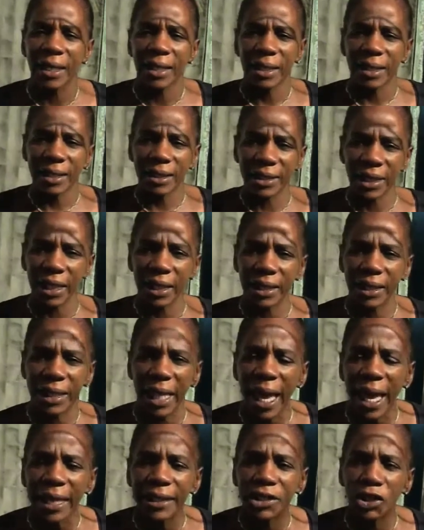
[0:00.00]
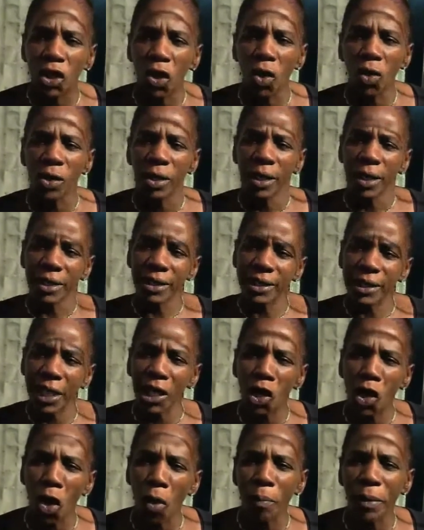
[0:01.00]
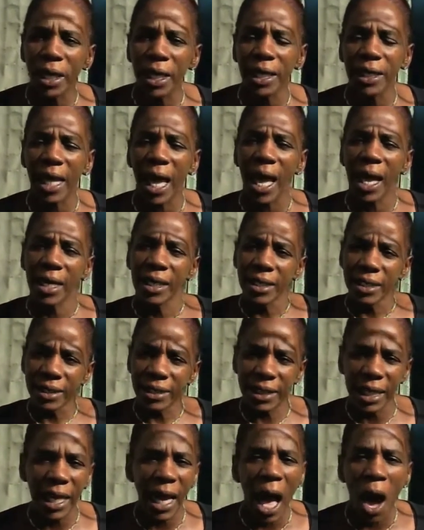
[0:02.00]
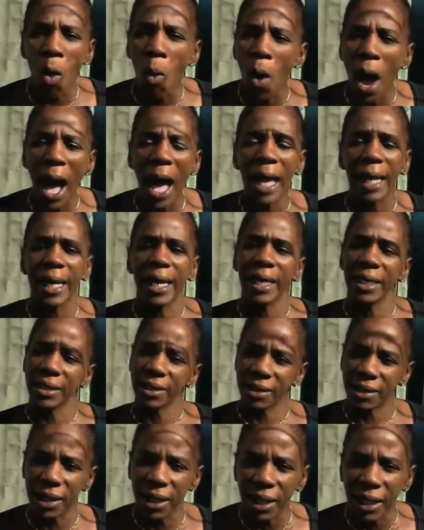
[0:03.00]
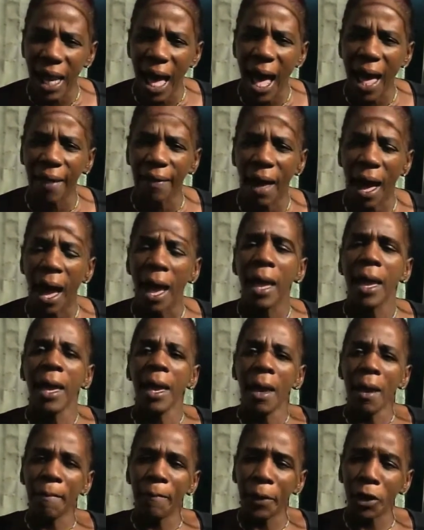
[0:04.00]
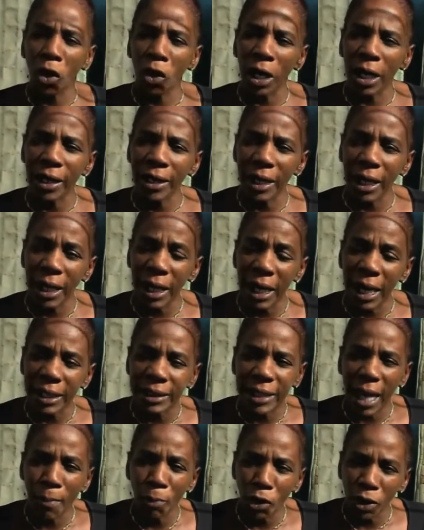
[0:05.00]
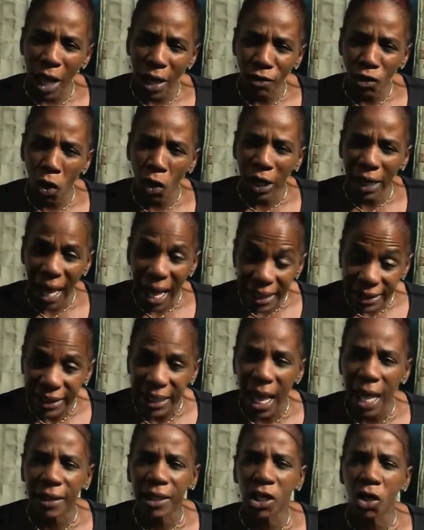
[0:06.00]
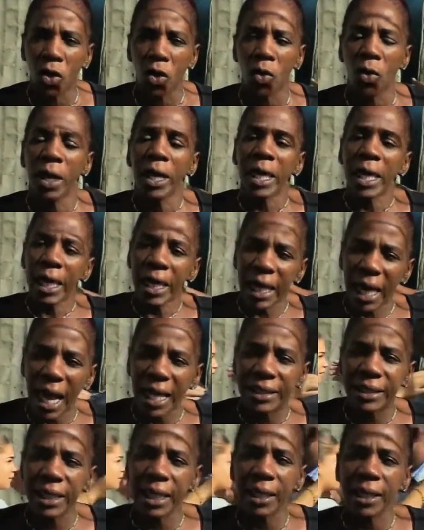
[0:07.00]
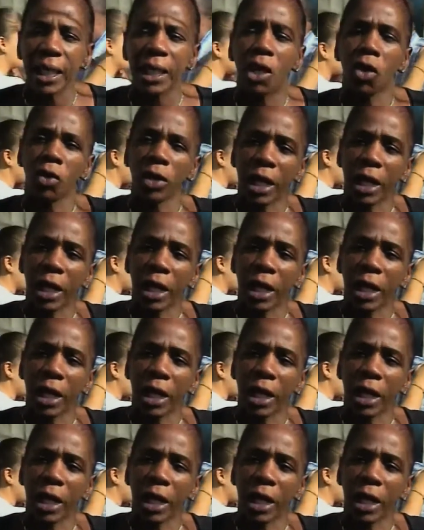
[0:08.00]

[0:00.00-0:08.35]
sin techo, sin comida, sin ajuares, sin nada. Pero le, estamos dando gracias a Dios y al síndico de que